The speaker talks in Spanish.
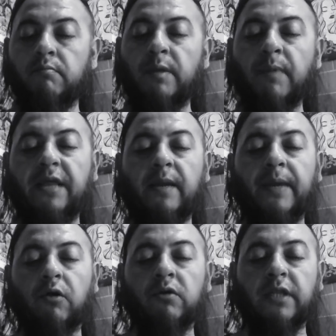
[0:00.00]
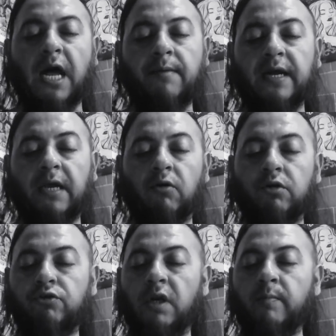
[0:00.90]
Mi madre me contaba que
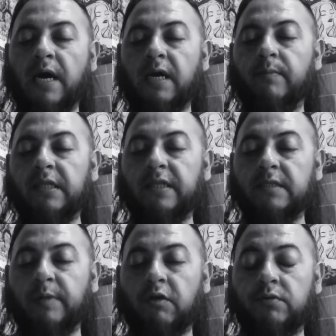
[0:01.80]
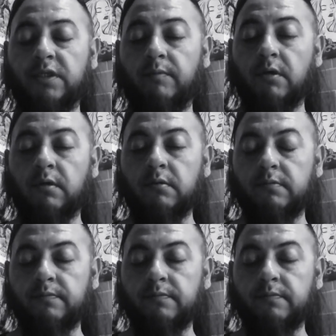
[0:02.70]
conoció el mar mientras me concibió.